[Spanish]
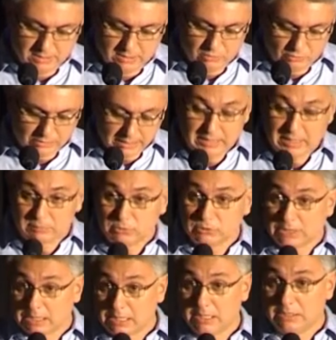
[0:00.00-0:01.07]
Los que
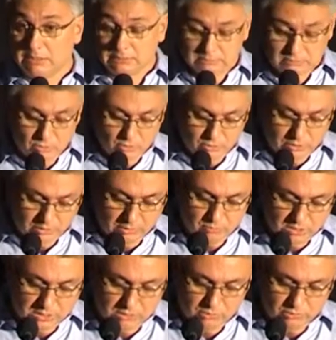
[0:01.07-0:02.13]
estamos acá hoy
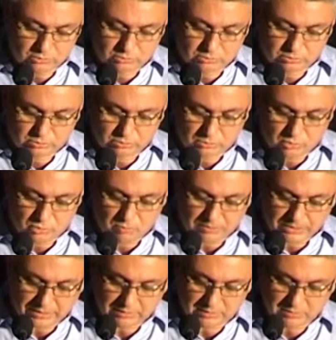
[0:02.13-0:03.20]
reunidos
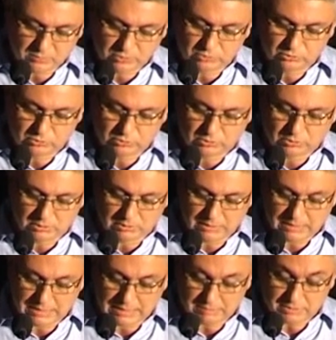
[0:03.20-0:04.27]
compartimos
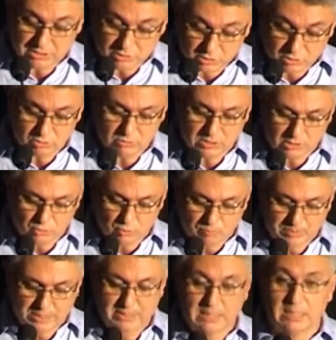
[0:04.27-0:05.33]
la misión de
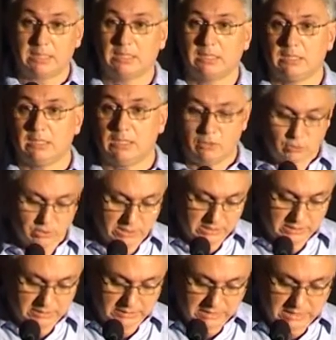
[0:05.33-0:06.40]
acompañar y
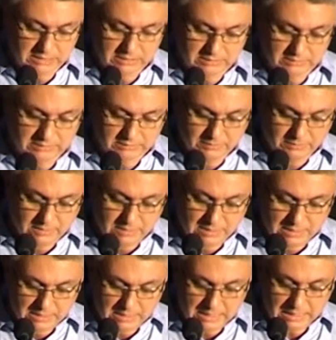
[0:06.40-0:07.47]
orientar
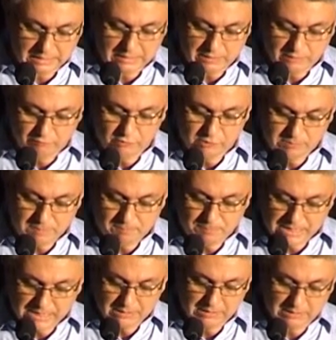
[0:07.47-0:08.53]
a quienes forman
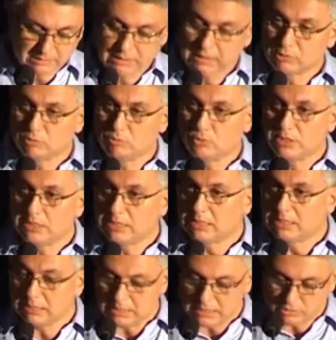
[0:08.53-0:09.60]
parte de la
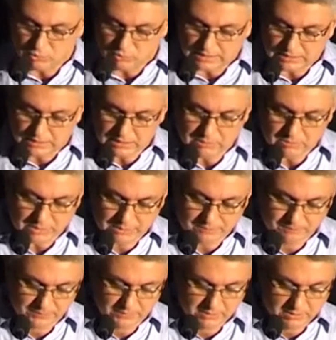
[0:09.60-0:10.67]
comunidad educativa
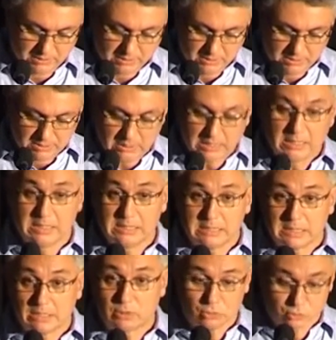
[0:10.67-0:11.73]
en el
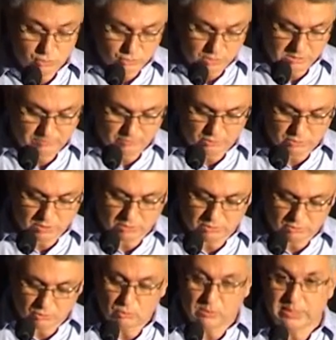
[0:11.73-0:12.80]
desarrollo del
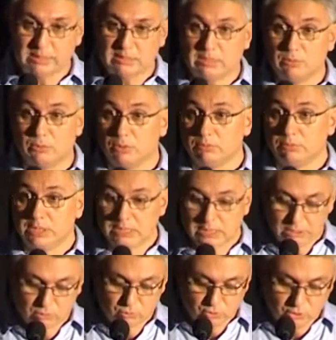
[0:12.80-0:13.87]
proyecto educativo
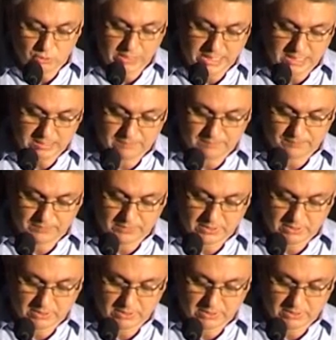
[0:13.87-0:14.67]
institucional.